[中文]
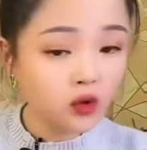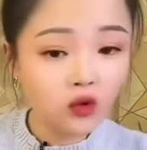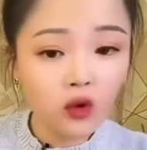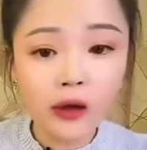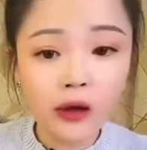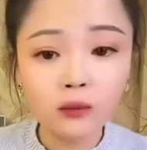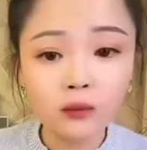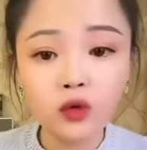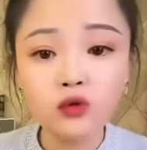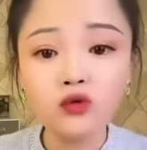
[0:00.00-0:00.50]
穿。对
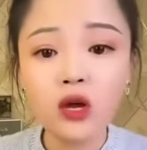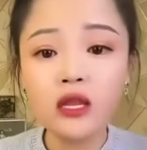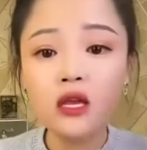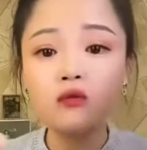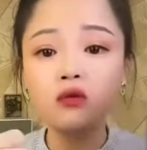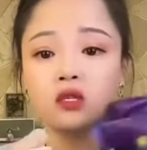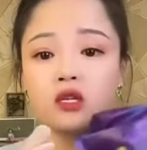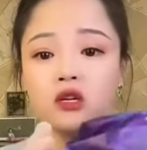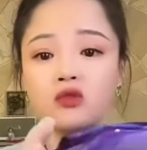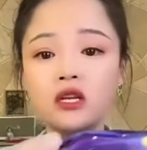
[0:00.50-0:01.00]
啊，不用穿内
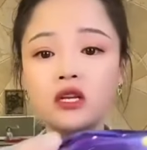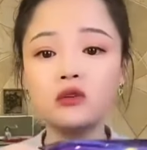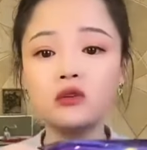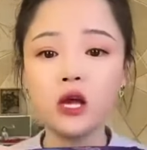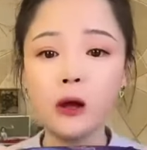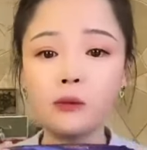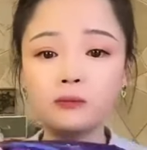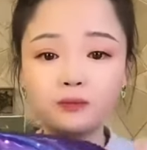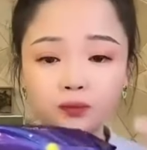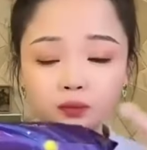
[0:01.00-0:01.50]
裤，直接穿就
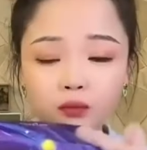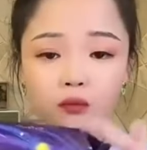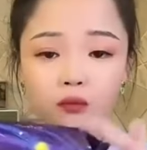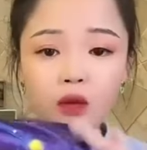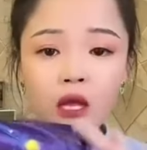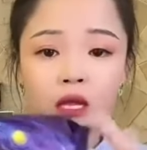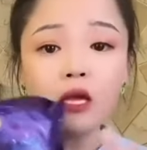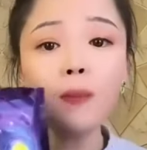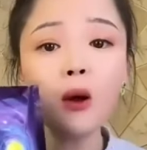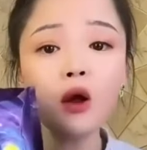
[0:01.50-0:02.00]
行。对，
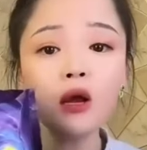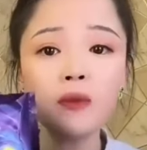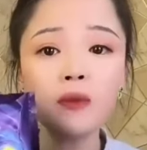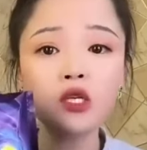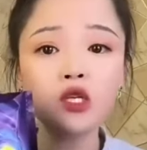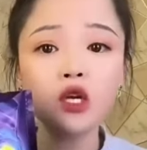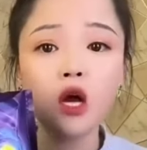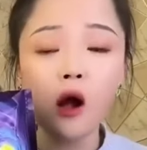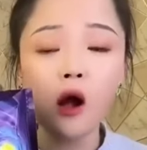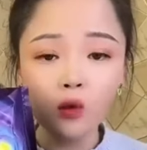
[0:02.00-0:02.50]
一包里
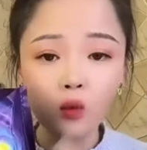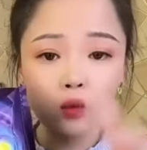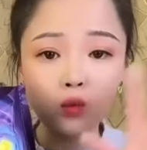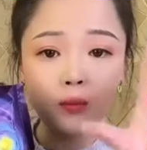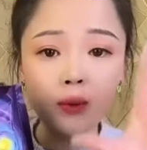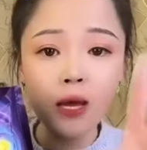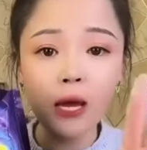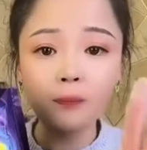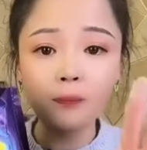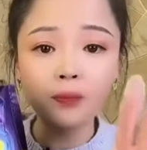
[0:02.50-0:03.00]
面是
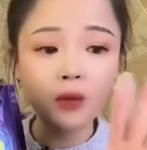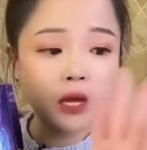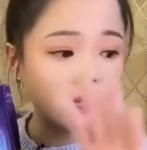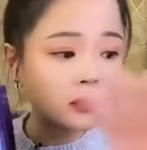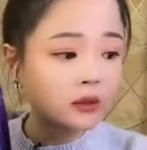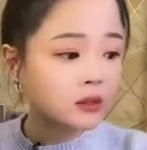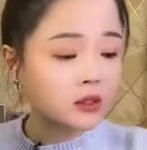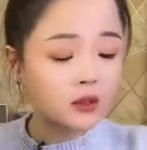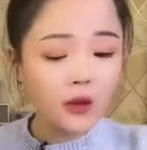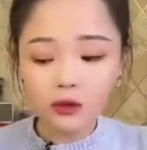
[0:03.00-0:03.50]
五片。
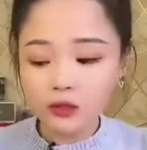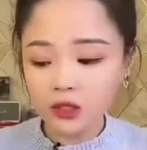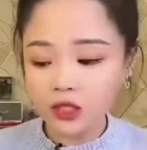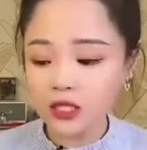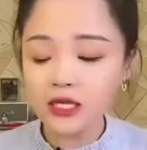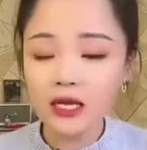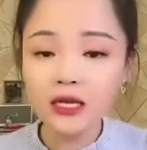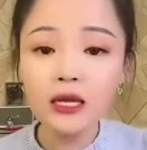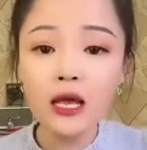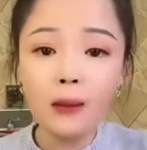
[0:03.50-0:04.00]

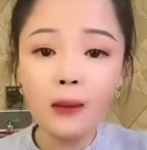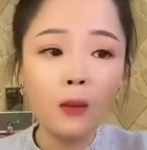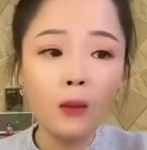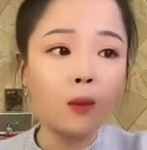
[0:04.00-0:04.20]
旗舰店，